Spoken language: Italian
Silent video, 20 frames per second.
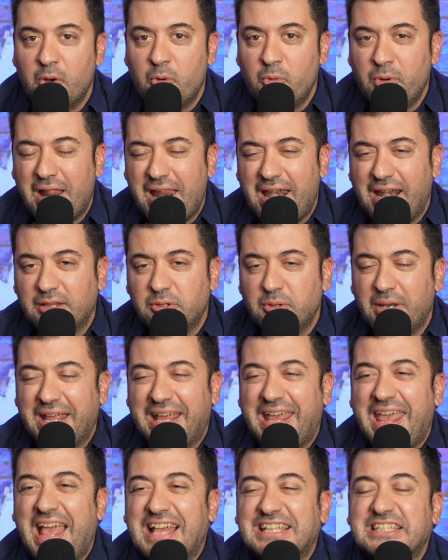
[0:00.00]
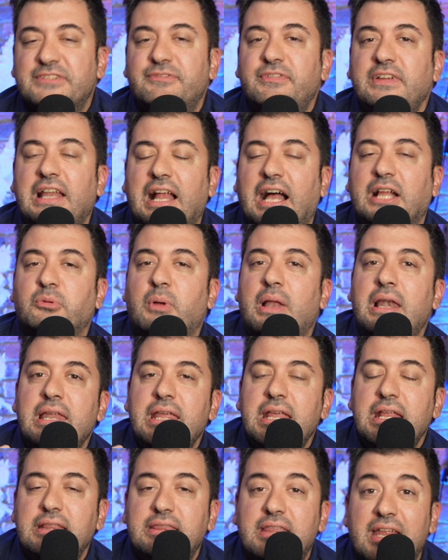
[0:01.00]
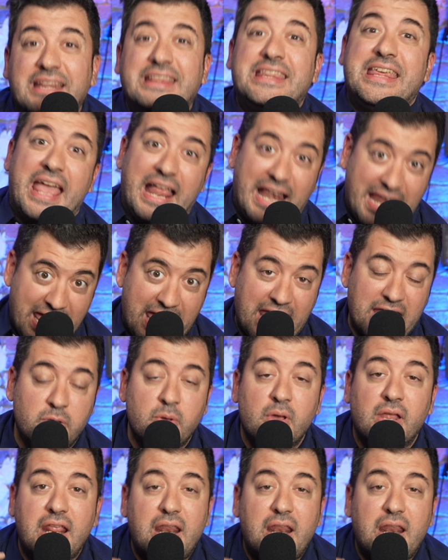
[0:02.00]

un allenatore che ha sfilato all'Inter di Elenio,